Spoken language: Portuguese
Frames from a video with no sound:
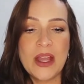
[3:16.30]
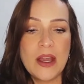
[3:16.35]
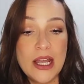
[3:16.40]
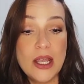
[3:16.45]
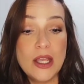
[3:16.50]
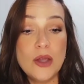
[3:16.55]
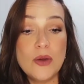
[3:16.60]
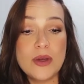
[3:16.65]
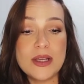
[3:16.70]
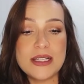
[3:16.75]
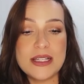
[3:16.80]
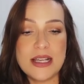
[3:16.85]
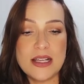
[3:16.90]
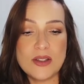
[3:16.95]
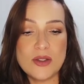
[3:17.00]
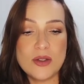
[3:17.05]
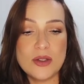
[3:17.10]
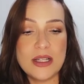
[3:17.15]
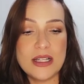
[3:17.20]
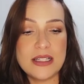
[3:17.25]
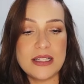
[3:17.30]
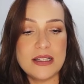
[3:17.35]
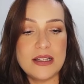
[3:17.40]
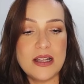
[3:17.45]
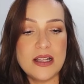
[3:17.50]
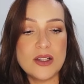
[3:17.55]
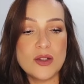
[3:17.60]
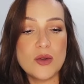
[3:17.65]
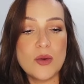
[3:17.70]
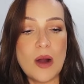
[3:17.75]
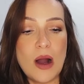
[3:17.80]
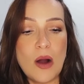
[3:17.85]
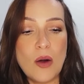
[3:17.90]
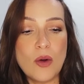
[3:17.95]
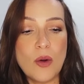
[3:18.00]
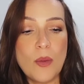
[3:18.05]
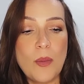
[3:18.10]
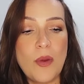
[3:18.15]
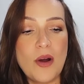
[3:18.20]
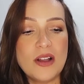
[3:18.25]
E o excesso de acidez ou álcool
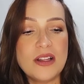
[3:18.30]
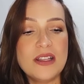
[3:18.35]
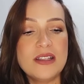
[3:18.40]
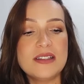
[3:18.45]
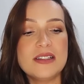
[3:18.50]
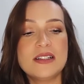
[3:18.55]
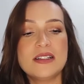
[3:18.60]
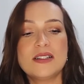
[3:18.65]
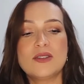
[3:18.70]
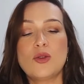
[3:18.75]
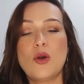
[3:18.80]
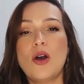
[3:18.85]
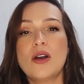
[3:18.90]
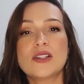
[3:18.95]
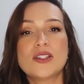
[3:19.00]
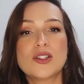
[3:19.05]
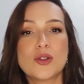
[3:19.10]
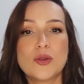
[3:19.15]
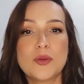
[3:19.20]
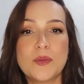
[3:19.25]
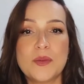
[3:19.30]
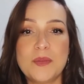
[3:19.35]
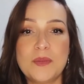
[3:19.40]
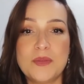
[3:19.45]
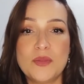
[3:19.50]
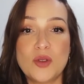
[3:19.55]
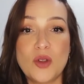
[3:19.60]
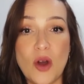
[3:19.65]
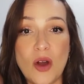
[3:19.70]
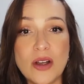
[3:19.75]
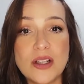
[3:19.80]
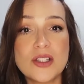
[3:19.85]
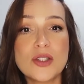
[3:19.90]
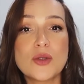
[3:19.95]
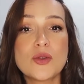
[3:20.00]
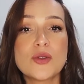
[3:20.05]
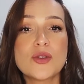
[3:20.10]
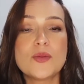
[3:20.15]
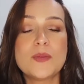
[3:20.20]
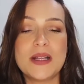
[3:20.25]
podem ser tóxico,
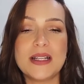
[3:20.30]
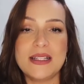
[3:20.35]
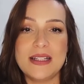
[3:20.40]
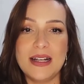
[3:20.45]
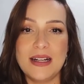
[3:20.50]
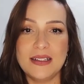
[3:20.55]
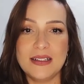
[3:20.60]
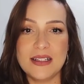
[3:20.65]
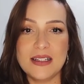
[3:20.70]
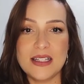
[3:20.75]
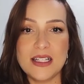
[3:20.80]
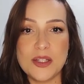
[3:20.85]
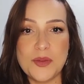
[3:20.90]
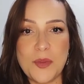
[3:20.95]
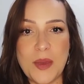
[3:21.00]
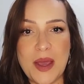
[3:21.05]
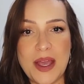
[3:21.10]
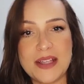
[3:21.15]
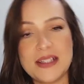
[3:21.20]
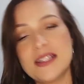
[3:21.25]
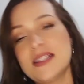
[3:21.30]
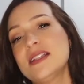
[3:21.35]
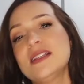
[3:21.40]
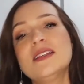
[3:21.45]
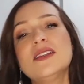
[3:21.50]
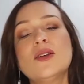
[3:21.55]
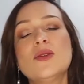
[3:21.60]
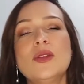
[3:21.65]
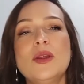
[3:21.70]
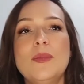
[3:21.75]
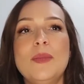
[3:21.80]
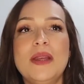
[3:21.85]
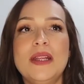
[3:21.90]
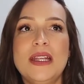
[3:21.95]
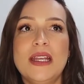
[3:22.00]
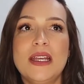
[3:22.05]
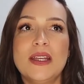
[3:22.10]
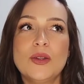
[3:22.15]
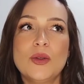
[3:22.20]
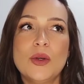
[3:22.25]
tóxicos para certas espécies, então
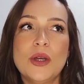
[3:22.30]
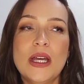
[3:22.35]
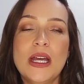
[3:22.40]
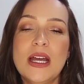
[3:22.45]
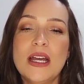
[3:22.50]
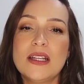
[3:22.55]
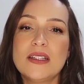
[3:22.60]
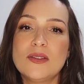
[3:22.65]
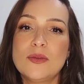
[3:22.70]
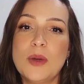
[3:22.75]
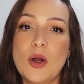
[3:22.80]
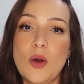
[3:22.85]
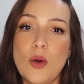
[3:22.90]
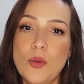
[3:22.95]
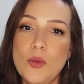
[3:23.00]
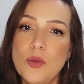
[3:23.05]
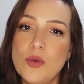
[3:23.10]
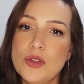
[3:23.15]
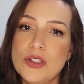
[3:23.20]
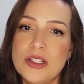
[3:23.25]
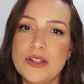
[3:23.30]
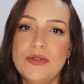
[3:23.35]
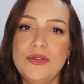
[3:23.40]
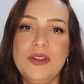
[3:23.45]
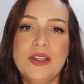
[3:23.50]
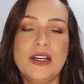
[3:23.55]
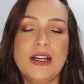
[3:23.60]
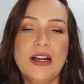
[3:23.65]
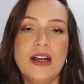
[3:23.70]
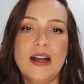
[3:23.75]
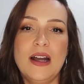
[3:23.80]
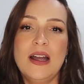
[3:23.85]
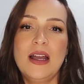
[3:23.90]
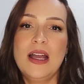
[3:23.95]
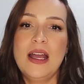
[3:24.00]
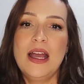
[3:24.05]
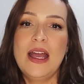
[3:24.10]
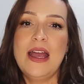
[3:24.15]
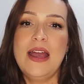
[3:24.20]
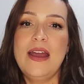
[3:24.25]
dependendo se uma kombucha fica
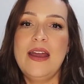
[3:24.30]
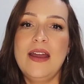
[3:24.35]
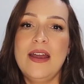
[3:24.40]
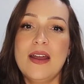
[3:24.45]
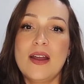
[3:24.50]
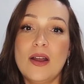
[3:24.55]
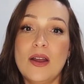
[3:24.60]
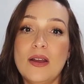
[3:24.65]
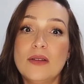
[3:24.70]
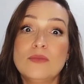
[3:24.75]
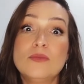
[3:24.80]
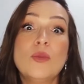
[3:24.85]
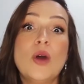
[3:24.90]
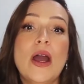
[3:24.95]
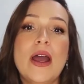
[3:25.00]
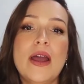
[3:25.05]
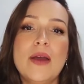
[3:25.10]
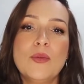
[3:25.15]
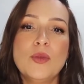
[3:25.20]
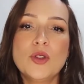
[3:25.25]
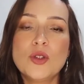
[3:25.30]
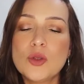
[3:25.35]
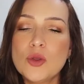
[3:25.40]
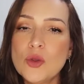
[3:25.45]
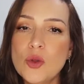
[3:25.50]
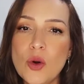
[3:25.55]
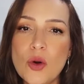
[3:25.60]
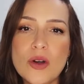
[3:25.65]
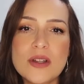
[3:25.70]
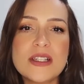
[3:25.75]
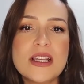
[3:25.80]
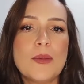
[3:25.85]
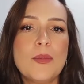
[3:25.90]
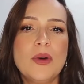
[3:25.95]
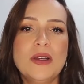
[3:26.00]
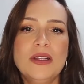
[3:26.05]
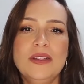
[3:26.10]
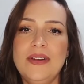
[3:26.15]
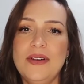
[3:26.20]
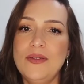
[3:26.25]
é, é muito doce, ela pode
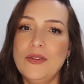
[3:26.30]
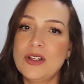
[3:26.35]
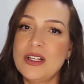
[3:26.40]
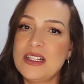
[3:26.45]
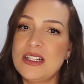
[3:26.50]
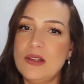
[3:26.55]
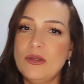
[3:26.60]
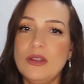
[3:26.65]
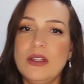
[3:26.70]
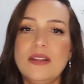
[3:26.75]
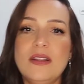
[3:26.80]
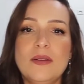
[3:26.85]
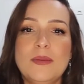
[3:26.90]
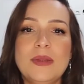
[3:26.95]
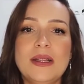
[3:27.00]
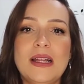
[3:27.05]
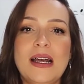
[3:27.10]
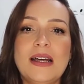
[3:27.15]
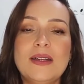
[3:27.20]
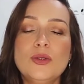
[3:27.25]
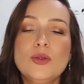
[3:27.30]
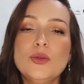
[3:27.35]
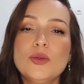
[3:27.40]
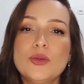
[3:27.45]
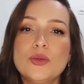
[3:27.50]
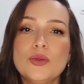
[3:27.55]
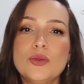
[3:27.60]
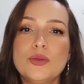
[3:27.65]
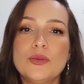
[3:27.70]
favorecer um determinado